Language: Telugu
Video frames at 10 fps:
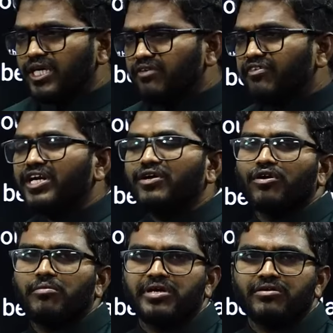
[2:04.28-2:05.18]
ఈ
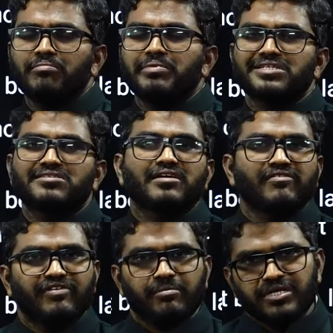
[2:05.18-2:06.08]
వీడియోలో మీకు బేసిక్
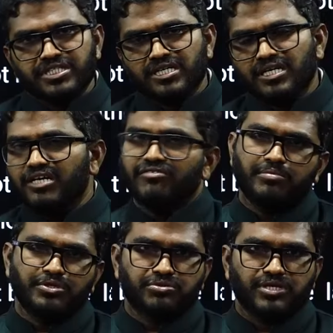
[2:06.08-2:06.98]
ఇన్ఫర్మేషన్
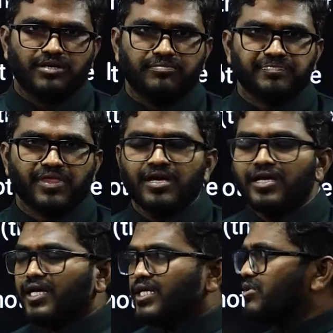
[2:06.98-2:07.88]
ఇవ్వబోతున్నాను
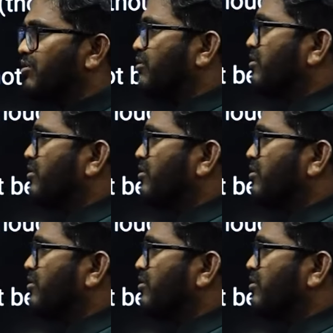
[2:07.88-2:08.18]
సో